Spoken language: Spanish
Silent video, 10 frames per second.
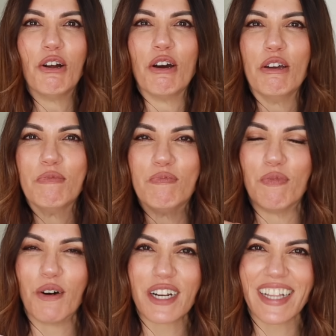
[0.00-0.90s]
no
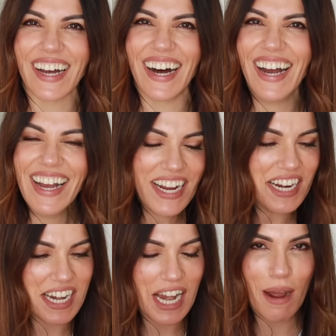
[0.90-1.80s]
importa,
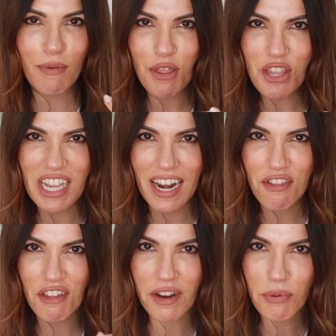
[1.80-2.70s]
ni la voz, ni el
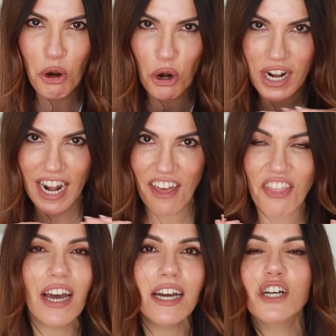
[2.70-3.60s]
cerebro, nada,